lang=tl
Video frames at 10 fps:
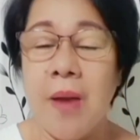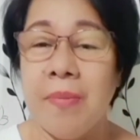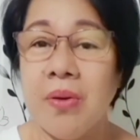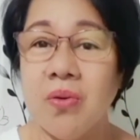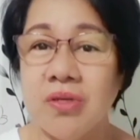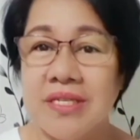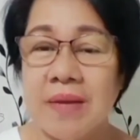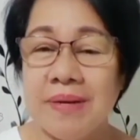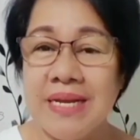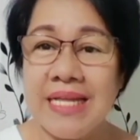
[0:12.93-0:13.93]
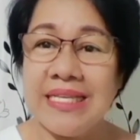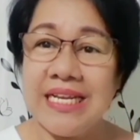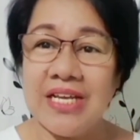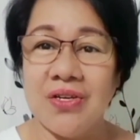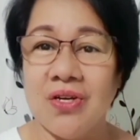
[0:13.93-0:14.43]
pag-uusapan natin
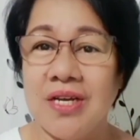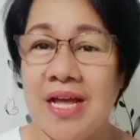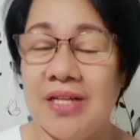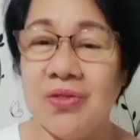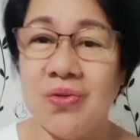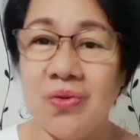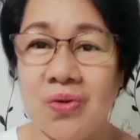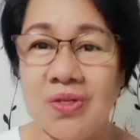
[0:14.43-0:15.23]
ngayon ang tungkol